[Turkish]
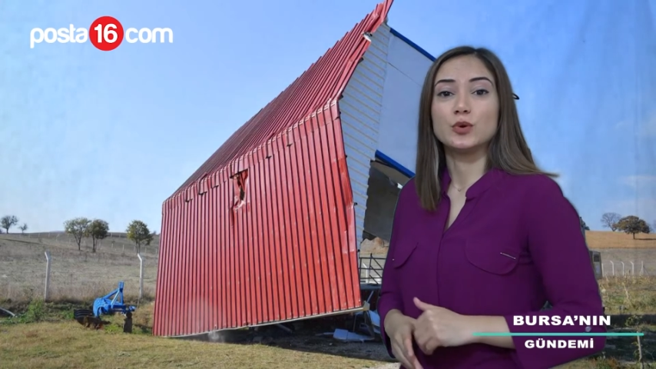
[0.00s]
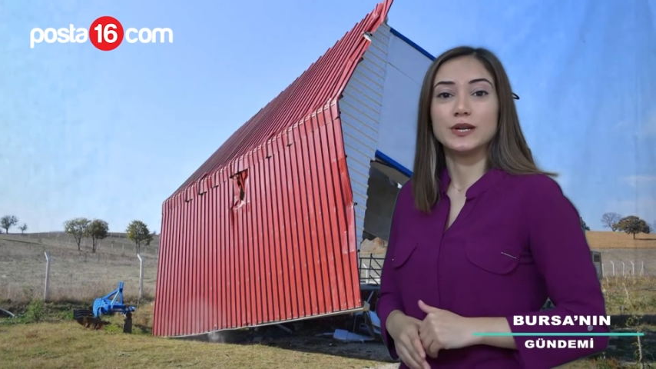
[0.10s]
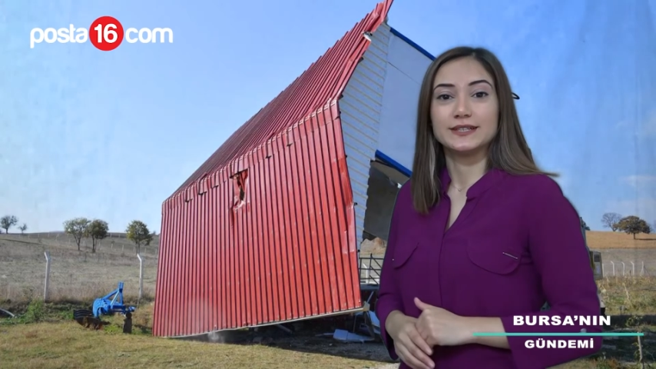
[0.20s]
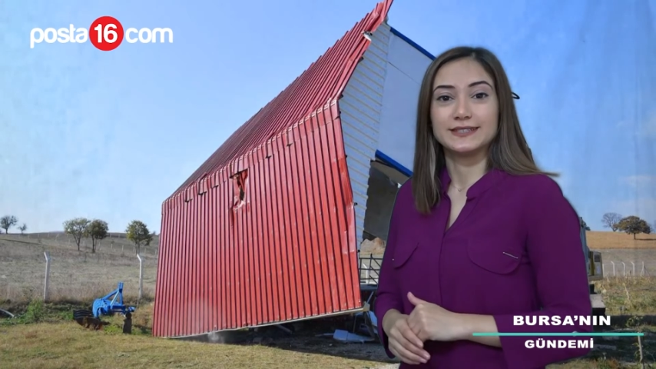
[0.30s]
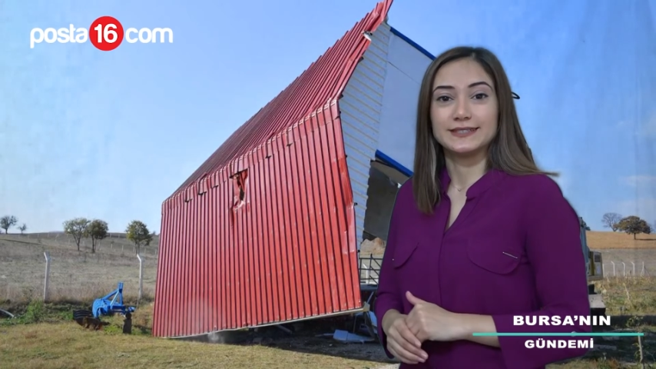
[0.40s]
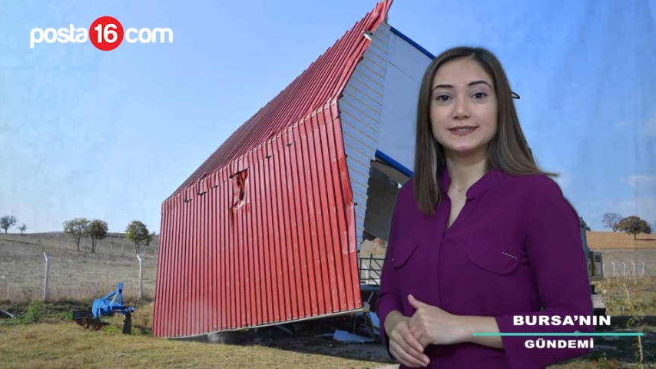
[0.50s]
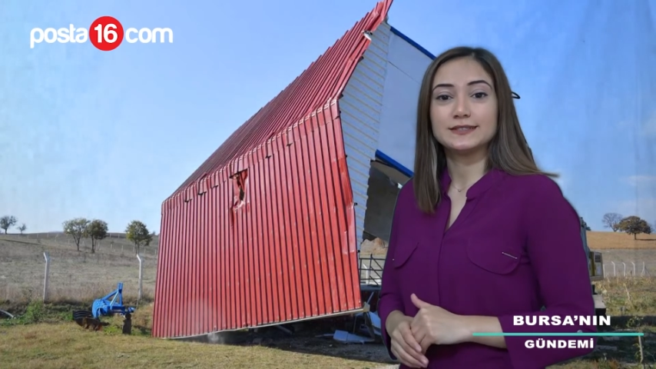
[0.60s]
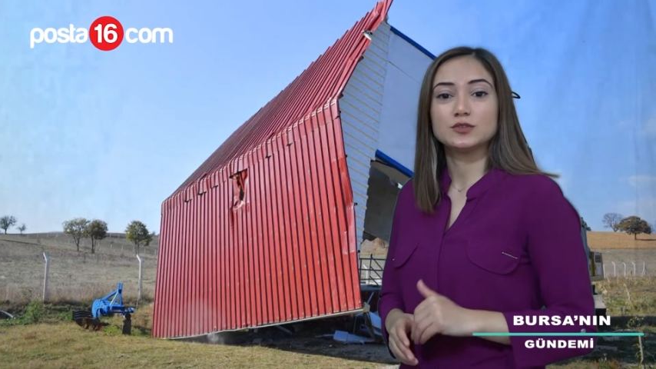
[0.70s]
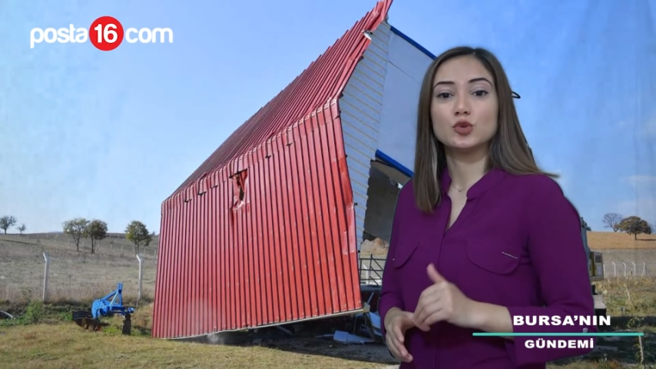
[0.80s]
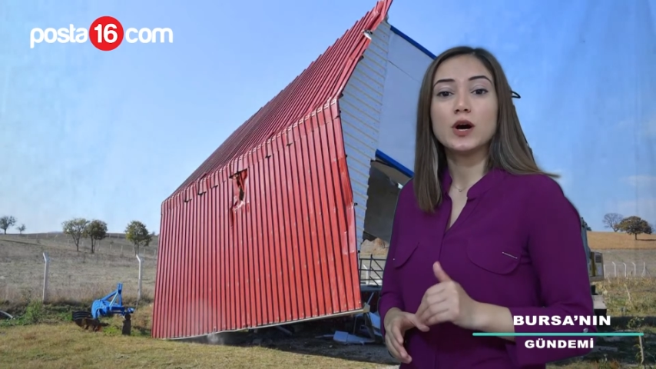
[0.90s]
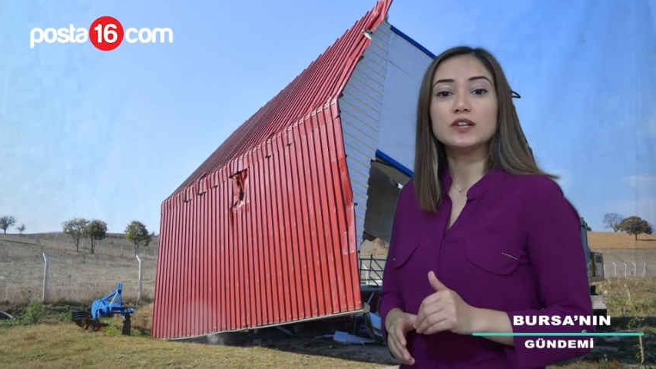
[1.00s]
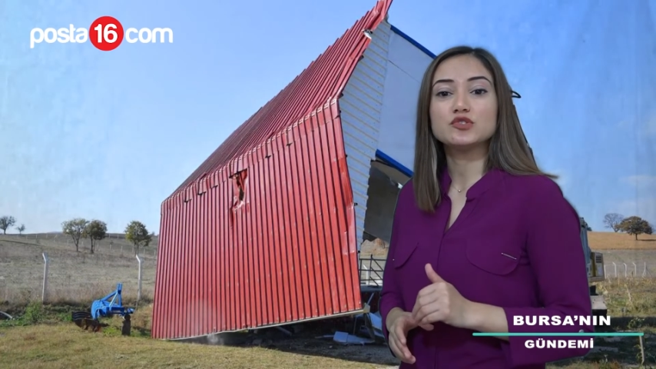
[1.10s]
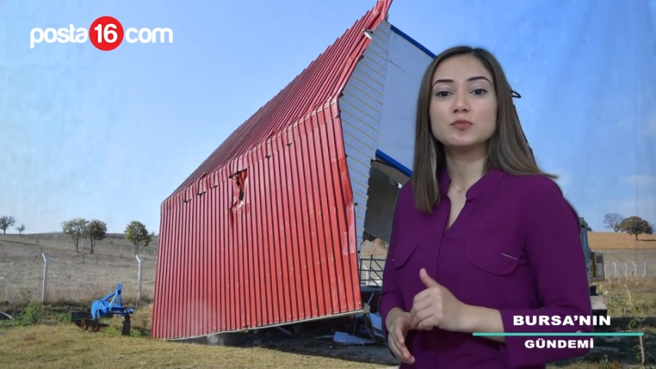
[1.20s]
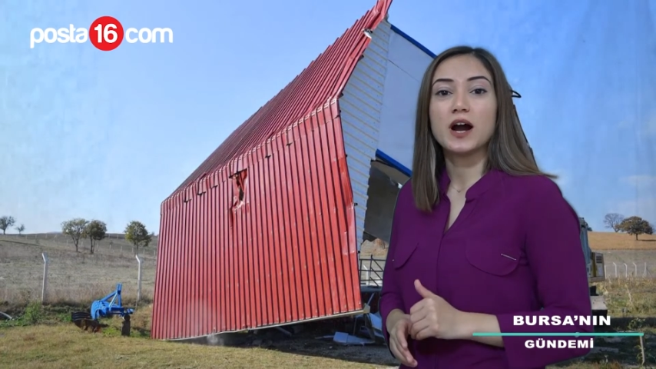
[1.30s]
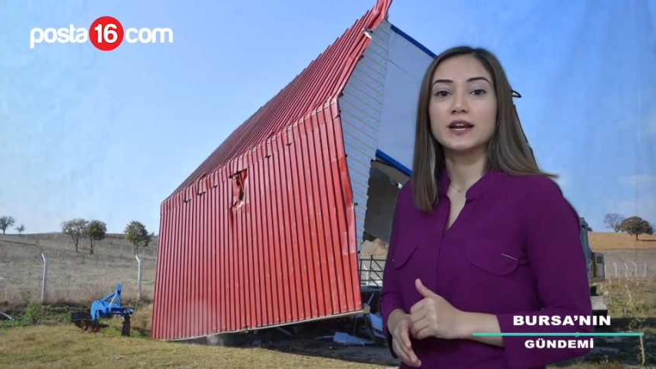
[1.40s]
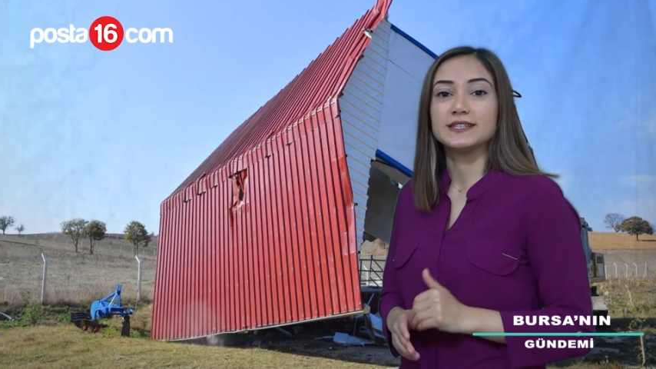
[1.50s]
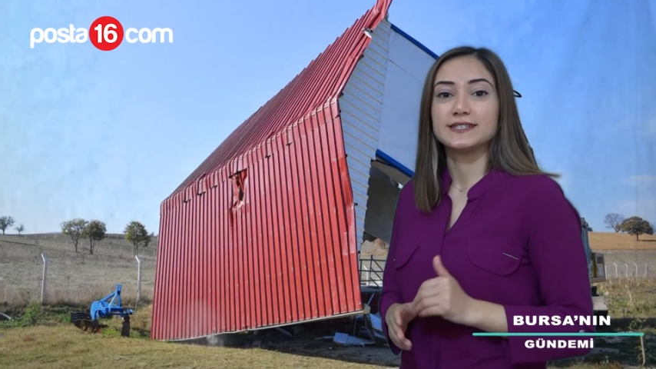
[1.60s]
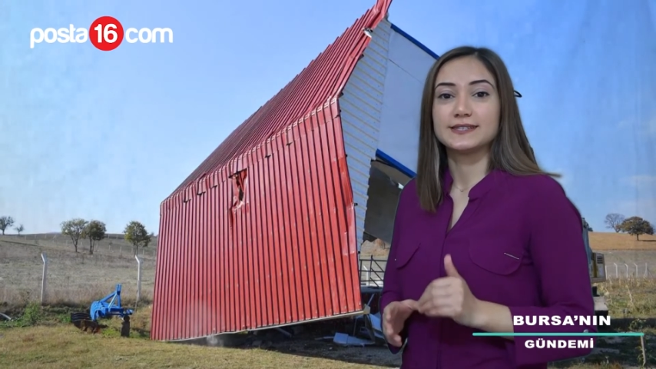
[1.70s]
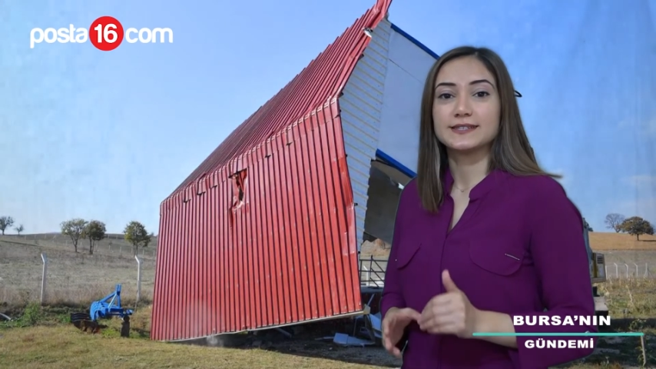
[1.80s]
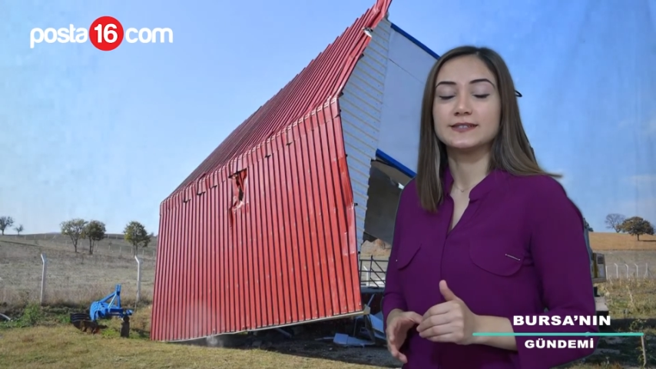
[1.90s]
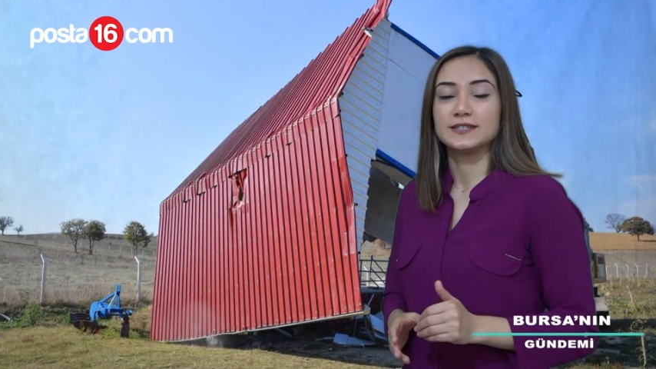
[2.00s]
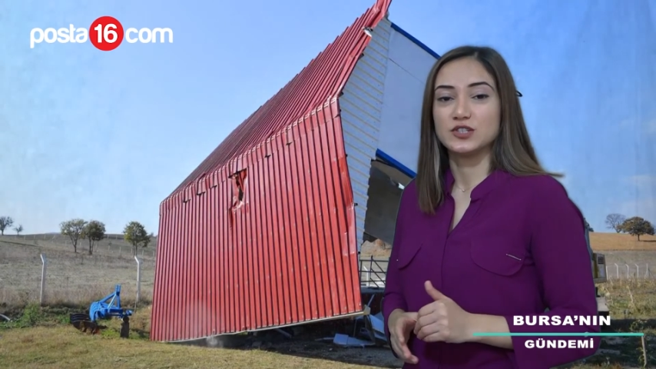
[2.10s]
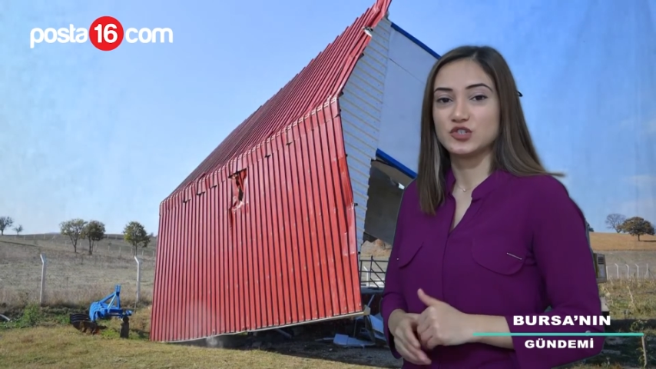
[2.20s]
Göleti'nin Doğancı Mahallesi sınırları